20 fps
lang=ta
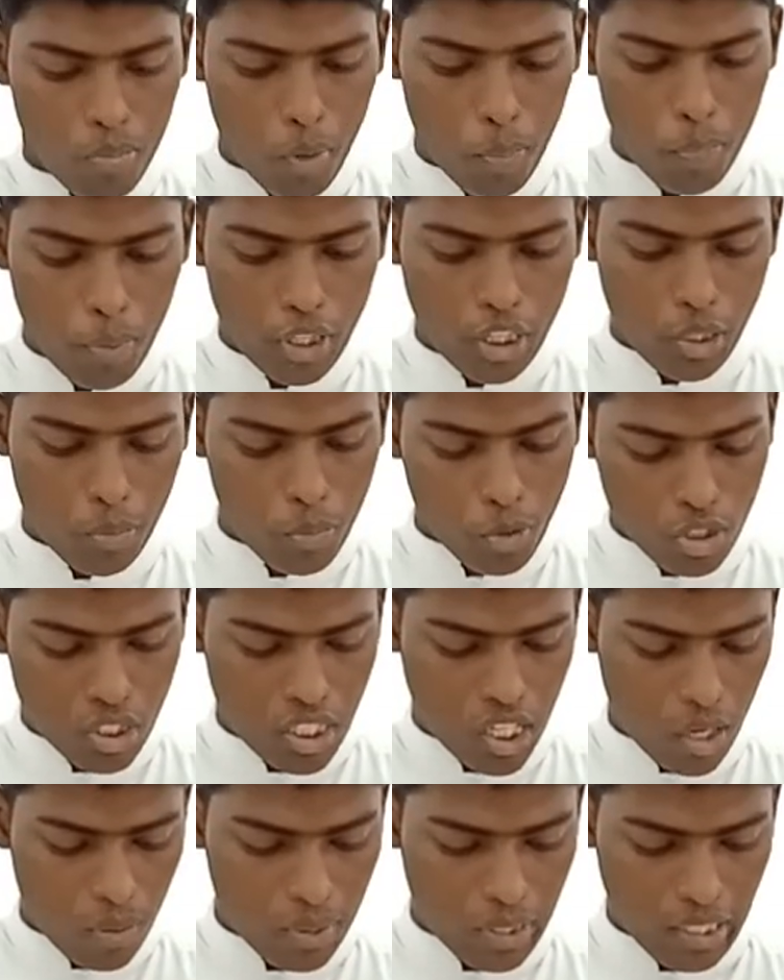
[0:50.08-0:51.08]
முப்பத்தி
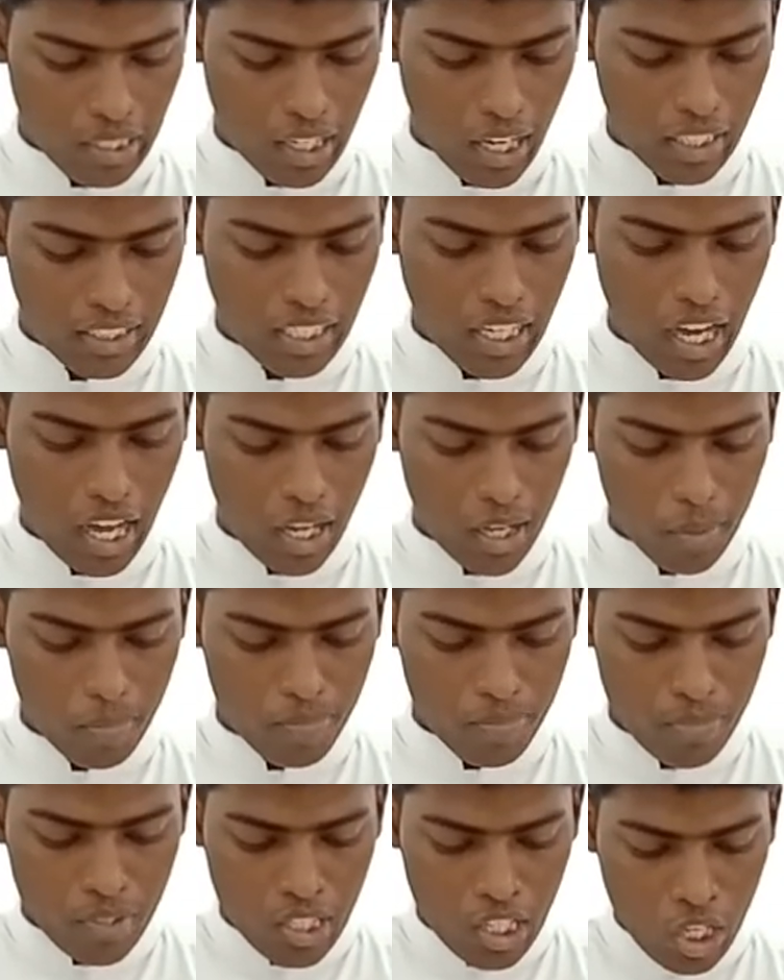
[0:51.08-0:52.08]
மூன்றாவது அதிகாரம்
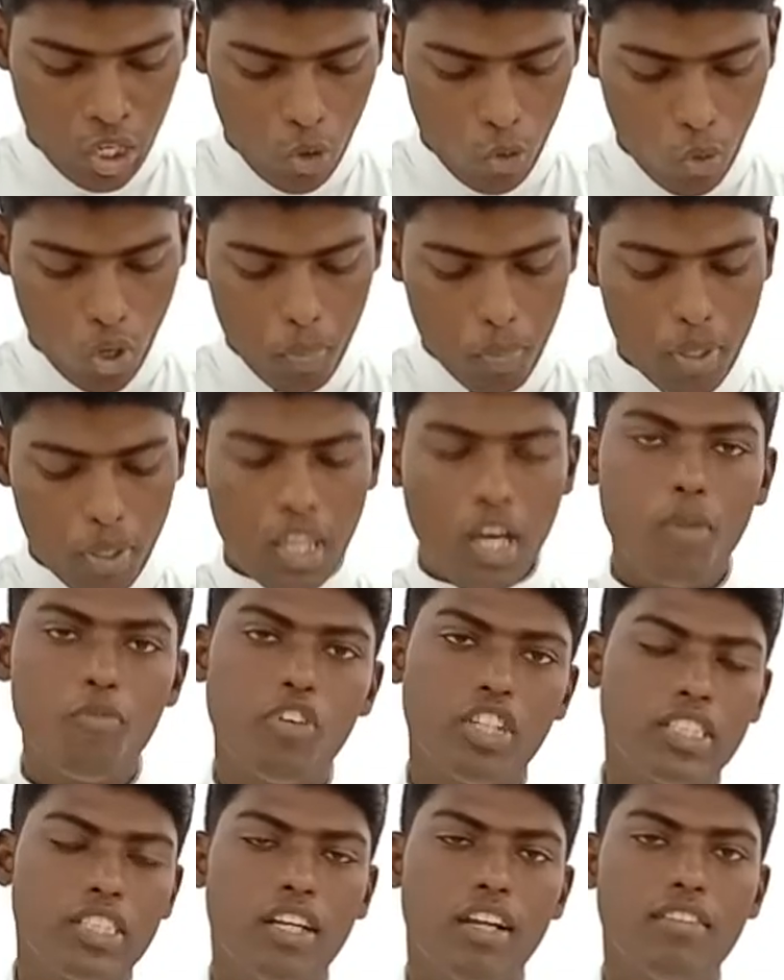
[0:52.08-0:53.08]
ஒன்பதாம்
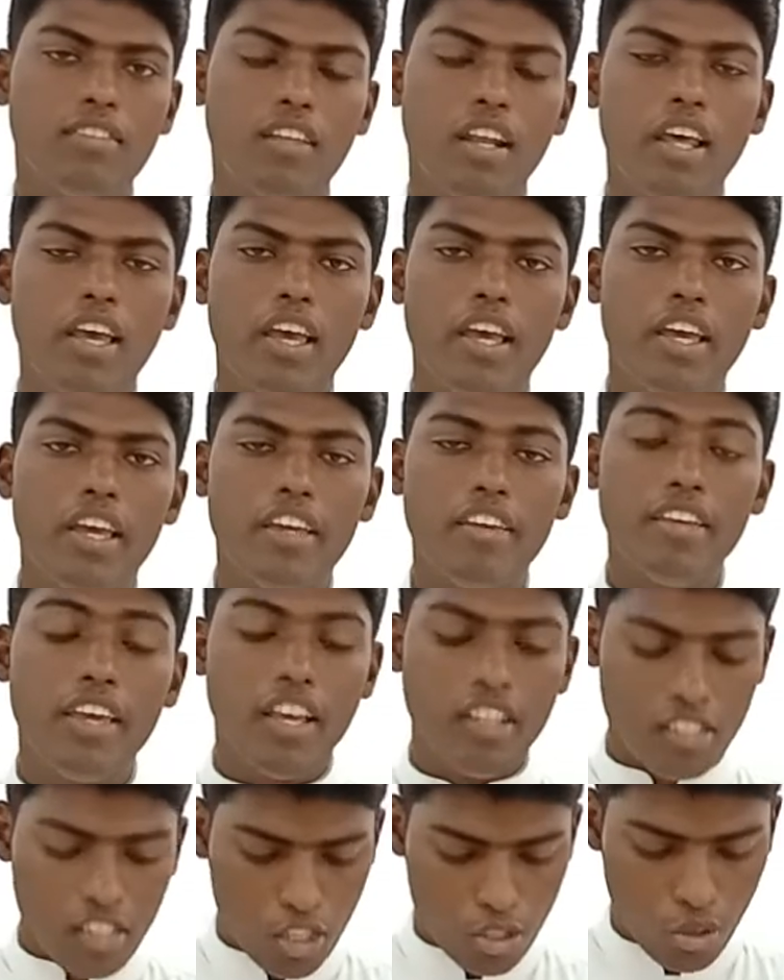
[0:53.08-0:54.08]
வசனத்திலே
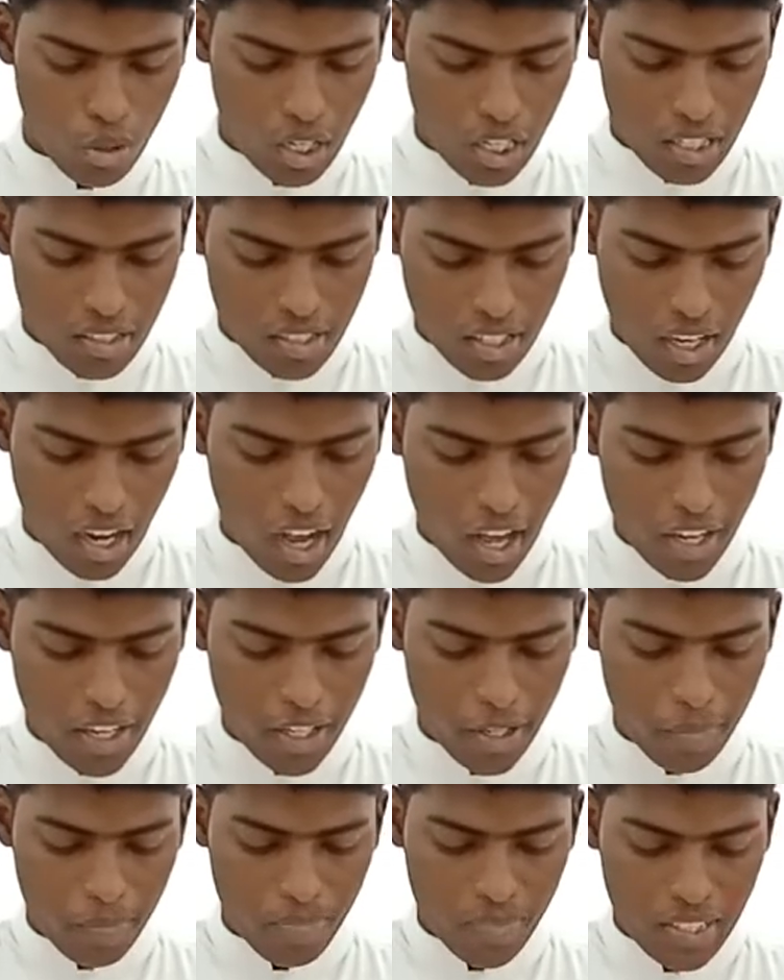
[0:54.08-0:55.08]
ஏசா சொல்லுகின்ற
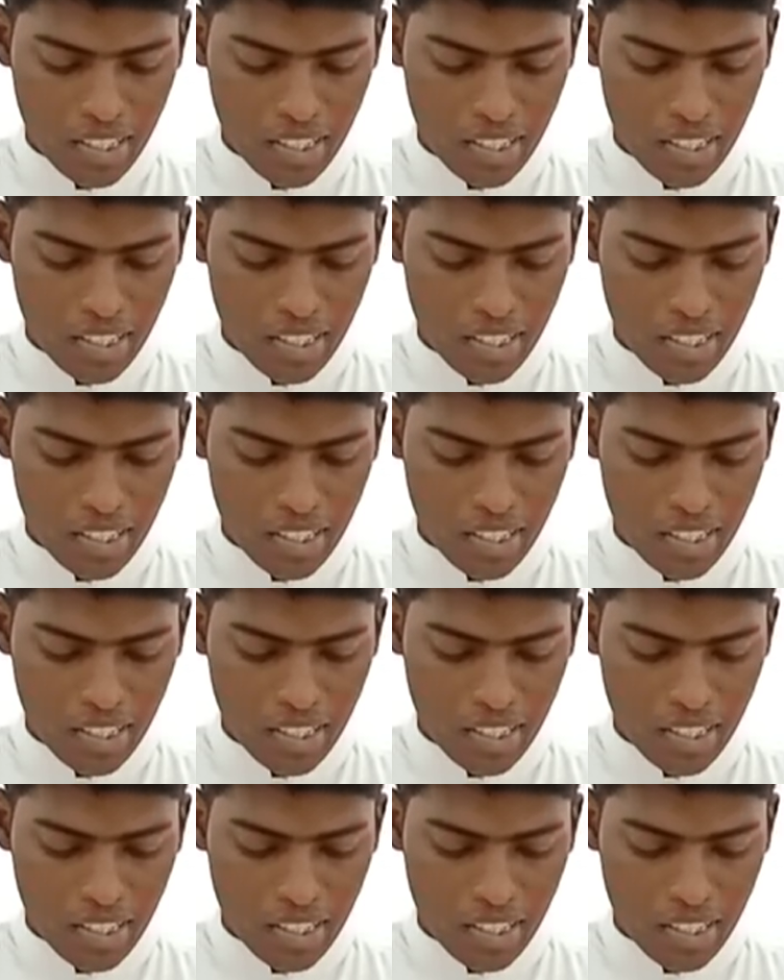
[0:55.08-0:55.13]
காரியம்